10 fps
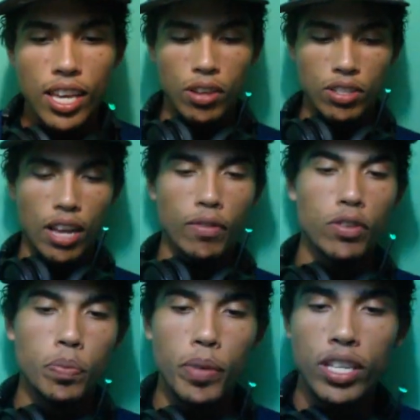Eu usava
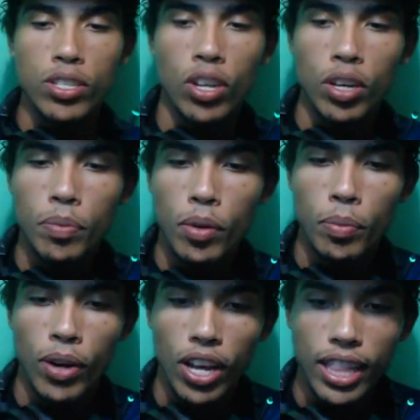o Speed, só que meu
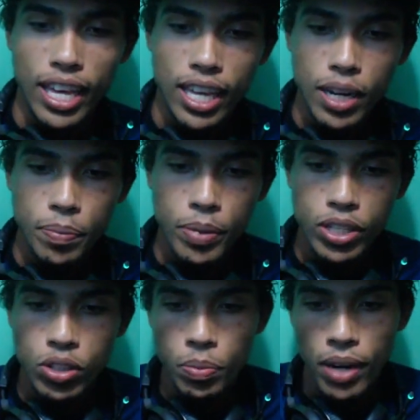brother aí, ele
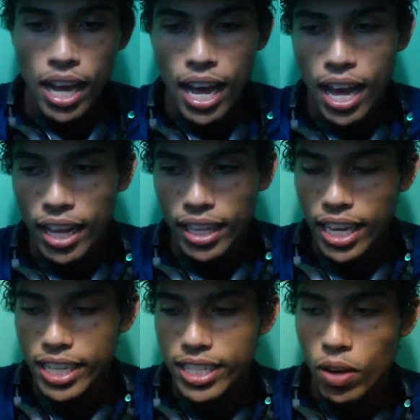pediu pra
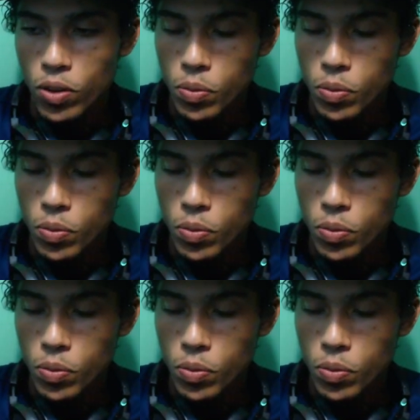testar